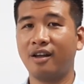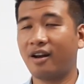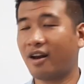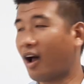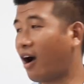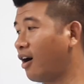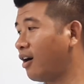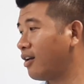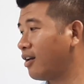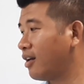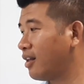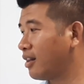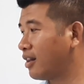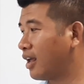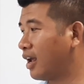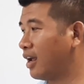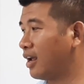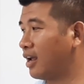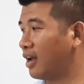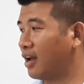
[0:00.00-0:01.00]
đó
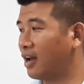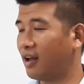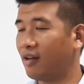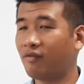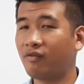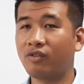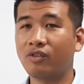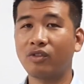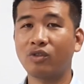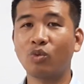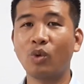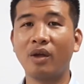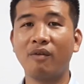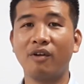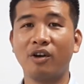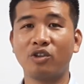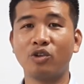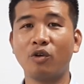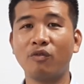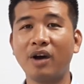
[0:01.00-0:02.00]
thì à, tùy
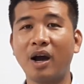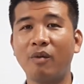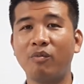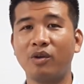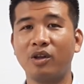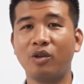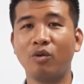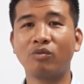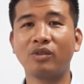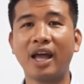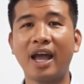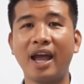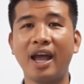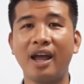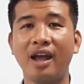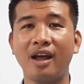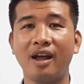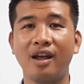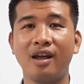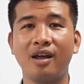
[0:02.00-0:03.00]
vào số phòng thì chúng ta